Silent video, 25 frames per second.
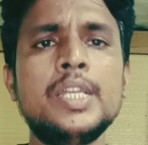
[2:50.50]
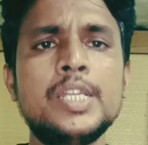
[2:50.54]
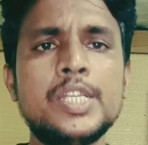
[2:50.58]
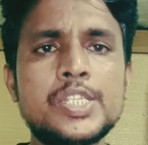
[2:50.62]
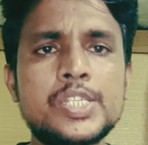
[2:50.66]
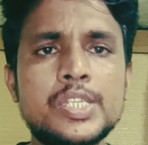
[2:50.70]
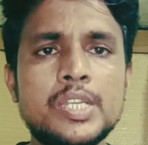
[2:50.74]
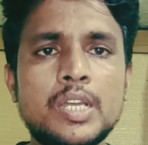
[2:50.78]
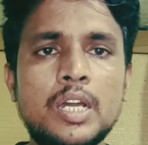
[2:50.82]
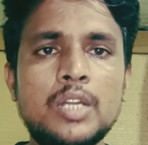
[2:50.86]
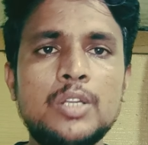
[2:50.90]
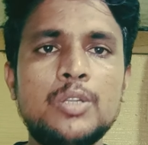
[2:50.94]
ఈ
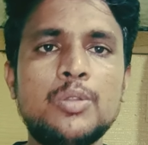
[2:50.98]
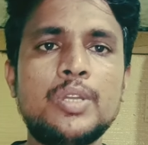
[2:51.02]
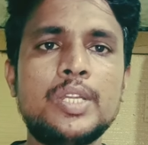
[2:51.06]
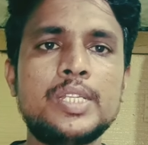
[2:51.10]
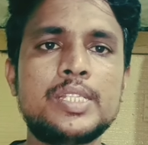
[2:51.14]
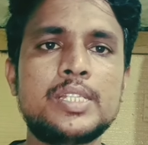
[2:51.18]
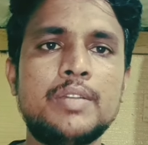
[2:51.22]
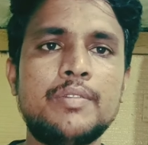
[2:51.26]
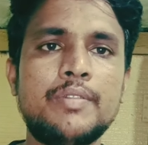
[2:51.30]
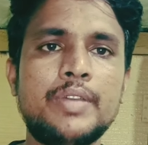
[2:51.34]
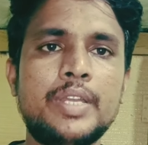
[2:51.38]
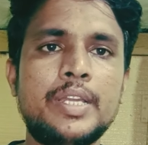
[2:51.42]
షార్ట్
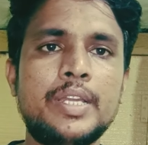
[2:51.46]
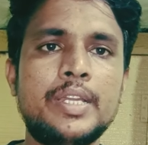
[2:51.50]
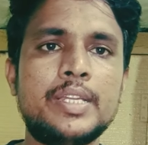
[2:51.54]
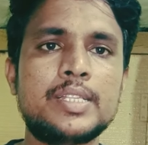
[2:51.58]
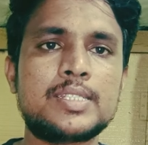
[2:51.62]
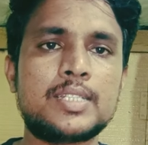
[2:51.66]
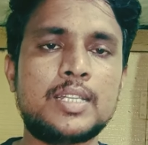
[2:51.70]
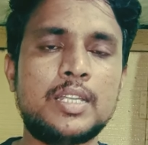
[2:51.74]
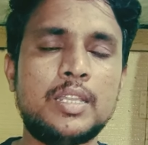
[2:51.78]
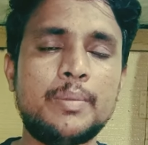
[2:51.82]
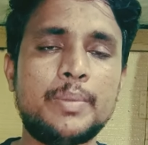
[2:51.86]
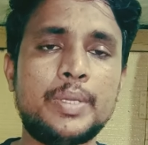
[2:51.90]
డ్యూరేషన్ వెరైటీస్
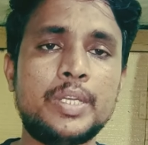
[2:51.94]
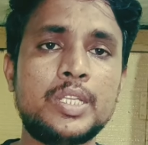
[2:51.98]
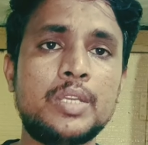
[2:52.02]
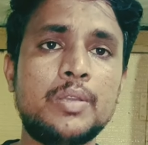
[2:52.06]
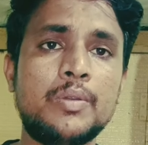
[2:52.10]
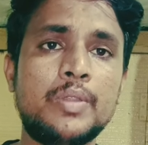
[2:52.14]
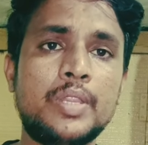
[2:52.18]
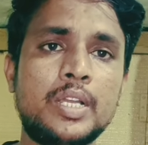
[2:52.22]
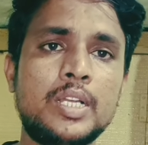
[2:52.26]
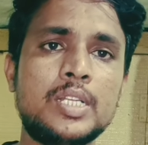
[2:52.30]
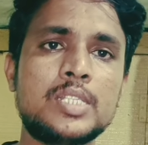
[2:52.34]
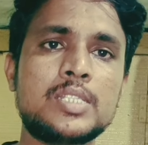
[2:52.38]
అనేది మనకి ఈ
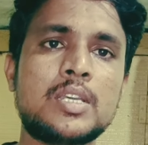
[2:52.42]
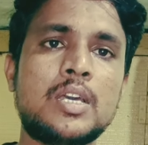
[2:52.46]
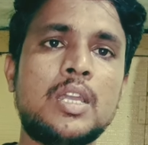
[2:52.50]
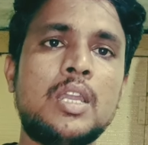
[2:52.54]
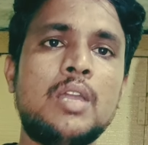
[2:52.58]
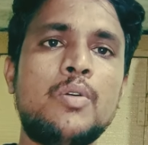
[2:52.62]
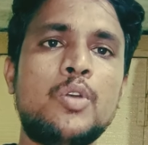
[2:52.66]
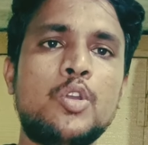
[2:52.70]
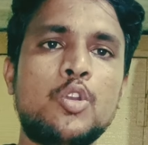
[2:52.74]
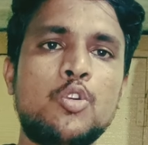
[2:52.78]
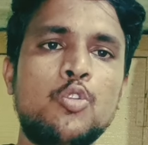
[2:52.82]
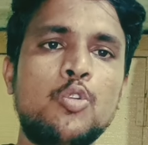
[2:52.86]
విధంగా చాలా
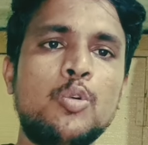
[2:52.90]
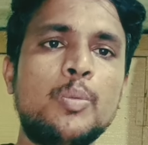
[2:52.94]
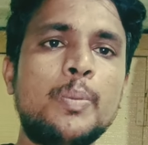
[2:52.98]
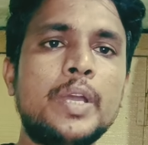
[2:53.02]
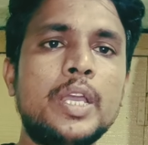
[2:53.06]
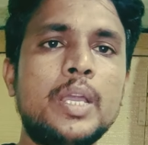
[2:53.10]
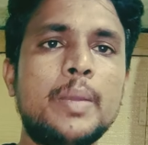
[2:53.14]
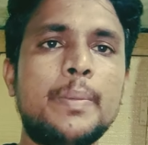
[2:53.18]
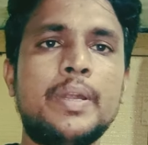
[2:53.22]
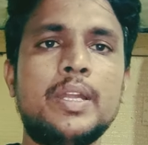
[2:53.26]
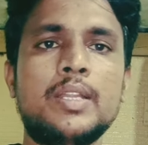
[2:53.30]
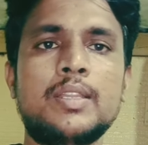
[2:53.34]
వరకు
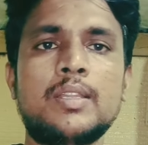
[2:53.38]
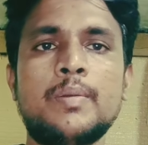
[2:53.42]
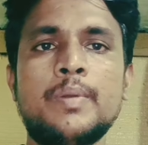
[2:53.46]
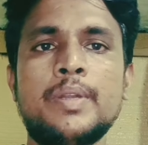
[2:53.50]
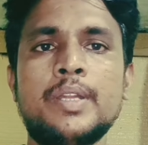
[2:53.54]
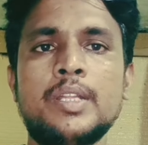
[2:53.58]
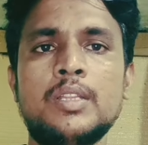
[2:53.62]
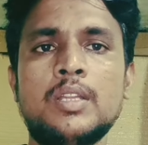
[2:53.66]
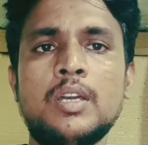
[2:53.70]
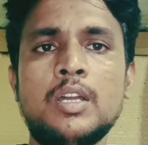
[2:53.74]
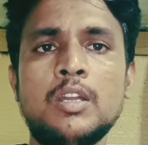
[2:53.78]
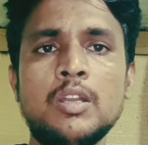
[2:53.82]
ఉపయోగపడతాయి
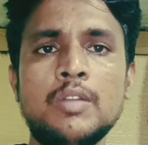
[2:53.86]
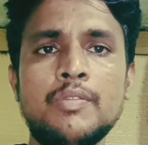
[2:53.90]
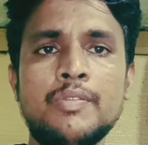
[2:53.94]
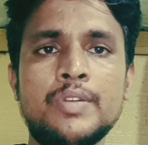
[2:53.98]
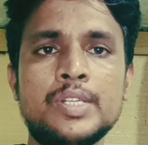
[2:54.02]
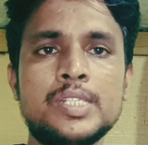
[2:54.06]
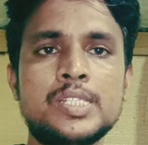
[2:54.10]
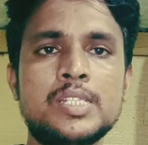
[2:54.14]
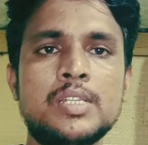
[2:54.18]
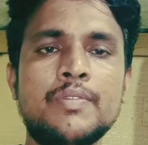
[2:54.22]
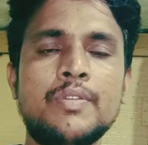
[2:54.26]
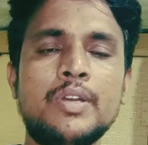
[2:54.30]
అనమాట దాంట్లో
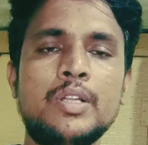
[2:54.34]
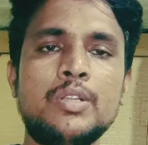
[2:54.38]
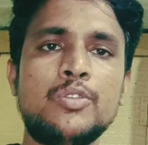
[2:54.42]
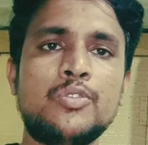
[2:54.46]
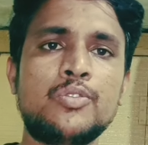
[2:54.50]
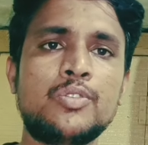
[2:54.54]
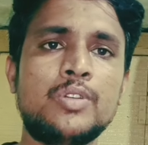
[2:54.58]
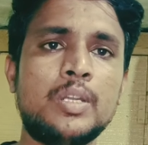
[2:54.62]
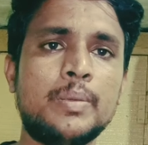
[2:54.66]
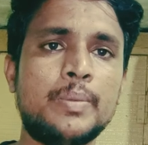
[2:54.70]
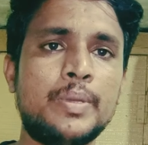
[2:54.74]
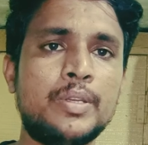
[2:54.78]
ఫస్ట్ ఆఫ్ ఆల్
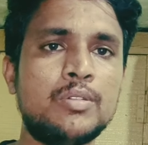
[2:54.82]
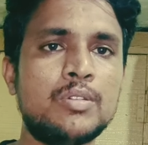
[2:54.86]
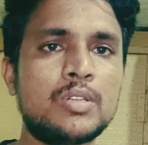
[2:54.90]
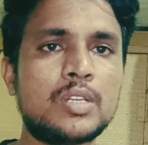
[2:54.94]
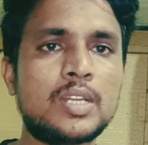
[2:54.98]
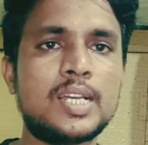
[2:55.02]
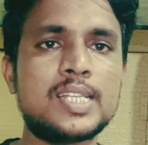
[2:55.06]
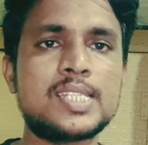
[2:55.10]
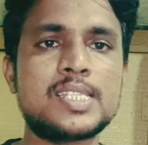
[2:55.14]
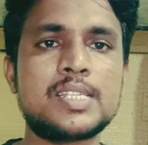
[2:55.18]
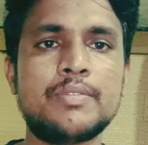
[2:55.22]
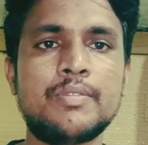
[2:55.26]
చూసుకుంటే మనకు
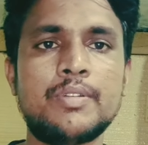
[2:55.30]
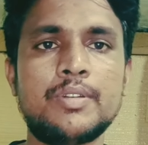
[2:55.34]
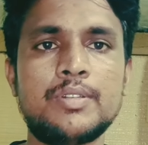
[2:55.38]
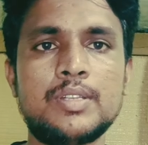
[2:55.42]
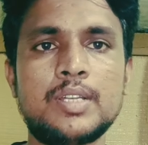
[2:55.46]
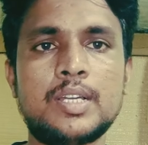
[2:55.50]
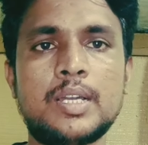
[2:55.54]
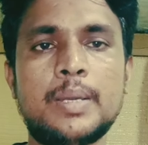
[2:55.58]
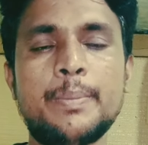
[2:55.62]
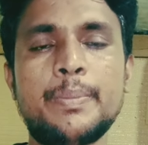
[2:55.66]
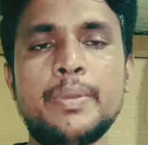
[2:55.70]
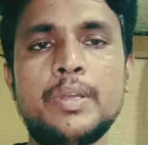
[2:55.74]
రాసి
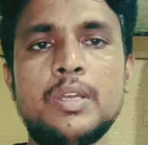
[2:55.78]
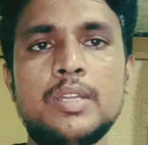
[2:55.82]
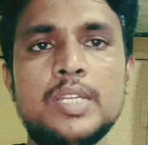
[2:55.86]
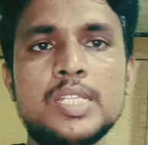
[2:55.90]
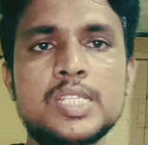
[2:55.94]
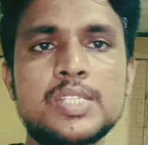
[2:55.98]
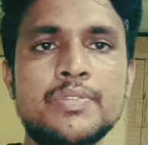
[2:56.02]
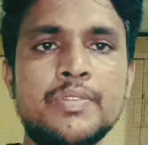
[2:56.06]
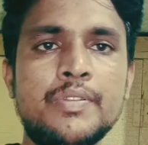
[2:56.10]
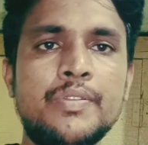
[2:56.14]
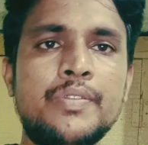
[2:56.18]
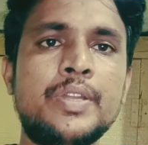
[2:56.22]
కంపెనీలో
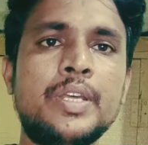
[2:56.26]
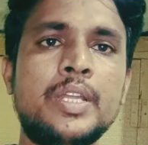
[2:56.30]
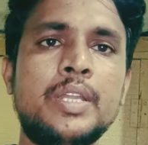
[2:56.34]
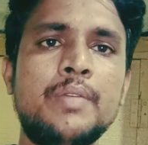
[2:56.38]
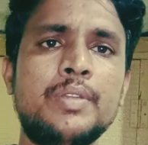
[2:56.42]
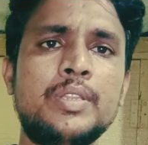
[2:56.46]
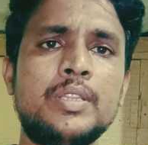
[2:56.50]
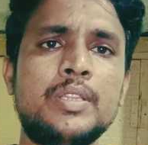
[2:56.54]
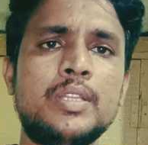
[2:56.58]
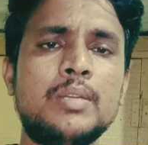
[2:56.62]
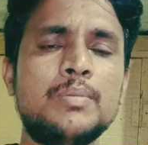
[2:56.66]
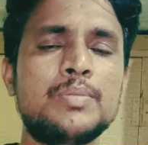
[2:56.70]
అనేది స్విఫ్ట్ అనే
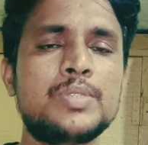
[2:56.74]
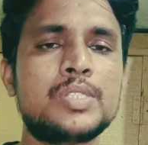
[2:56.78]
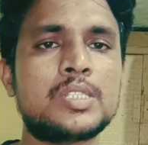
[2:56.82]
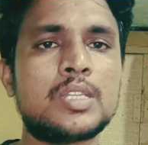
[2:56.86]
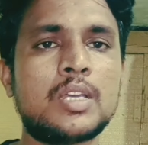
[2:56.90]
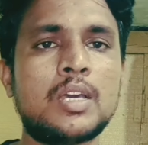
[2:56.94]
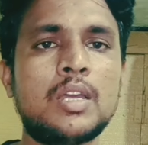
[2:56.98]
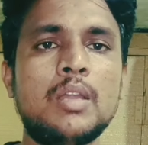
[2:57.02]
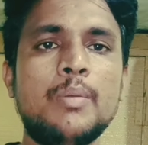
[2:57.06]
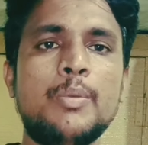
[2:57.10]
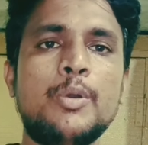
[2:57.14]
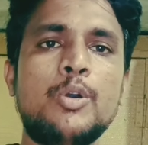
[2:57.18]
విత్తనం
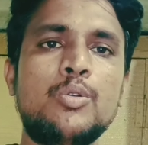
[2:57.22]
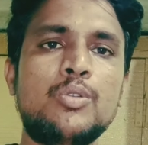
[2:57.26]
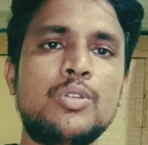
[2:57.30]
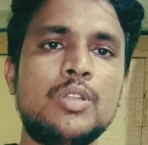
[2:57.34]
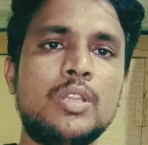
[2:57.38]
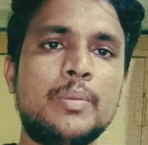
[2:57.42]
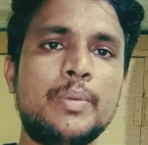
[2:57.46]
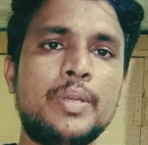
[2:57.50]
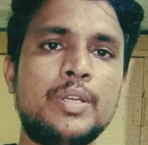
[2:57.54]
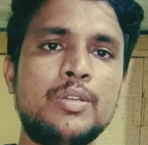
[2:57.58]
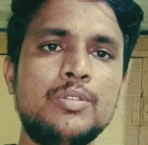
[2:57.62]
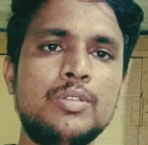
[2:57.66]
చాలా
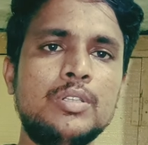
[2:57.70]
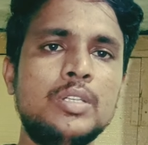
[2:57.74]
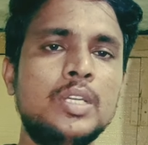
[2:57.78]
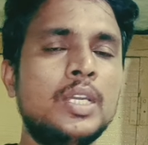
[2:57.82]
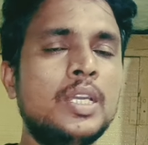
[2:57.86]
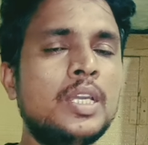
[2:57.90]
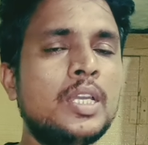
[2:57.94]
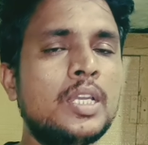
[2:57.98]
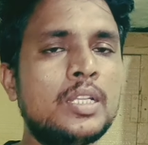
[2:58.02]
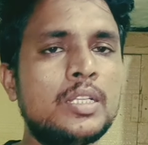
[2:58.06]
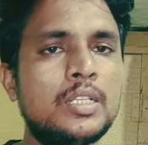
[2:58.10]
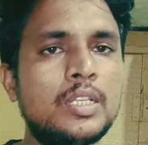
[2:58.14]
బాగుంటుంది మనకు
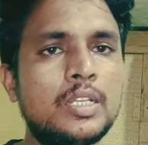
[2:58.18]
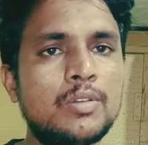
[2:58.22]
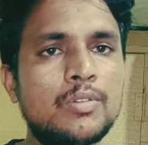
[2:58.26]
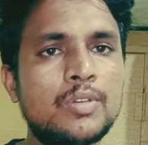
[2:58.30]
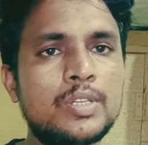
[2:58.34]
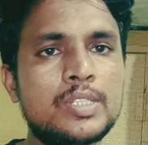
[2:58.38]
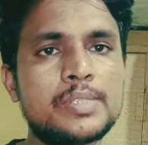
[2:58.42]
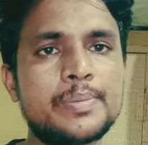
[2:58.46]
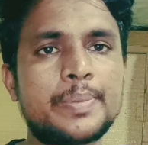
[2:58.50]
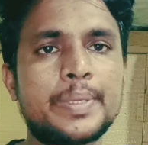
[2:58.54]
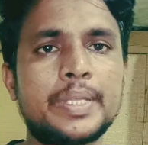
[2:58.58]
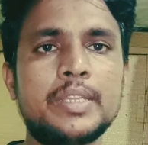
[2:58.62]
దీని
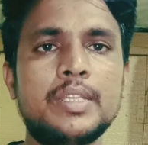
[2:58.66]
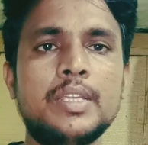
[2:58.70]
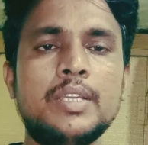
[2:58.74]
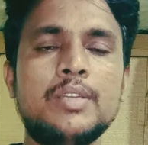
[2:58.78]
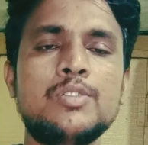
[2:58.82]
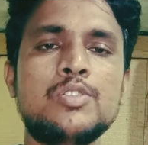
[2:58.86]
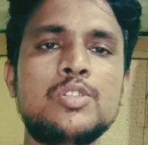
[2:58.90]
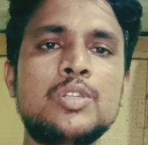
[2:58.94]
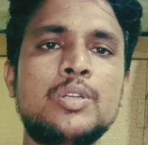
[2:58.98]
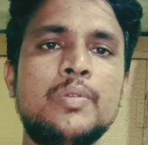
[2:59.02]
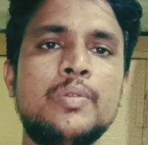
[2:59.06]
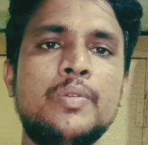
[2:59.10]
గురించి
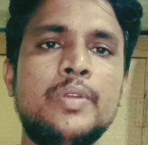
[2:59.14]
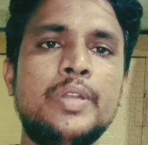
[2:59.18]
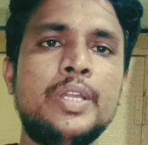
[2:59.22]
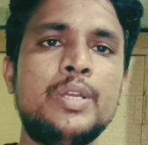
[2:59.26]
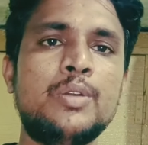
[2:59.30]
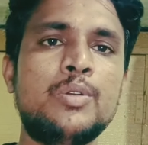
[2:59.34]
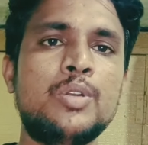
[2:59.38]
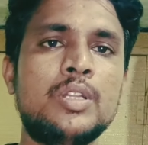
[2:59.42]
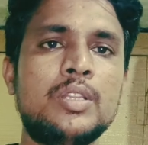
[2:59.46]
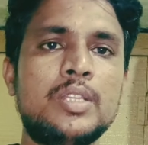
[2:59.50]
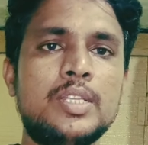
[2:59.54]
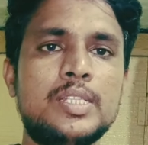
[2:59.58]
ప్రత్యేకించి ఒక వీడియో
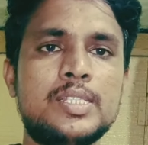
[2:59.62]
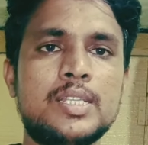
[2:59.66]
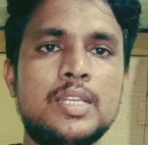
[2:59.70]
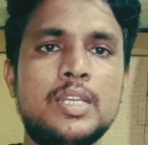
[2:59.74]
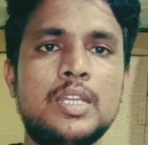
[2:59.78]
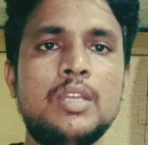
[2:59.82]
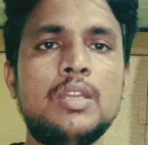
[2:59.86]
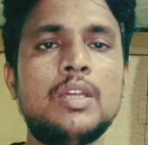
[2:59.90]
కూడా తీసాను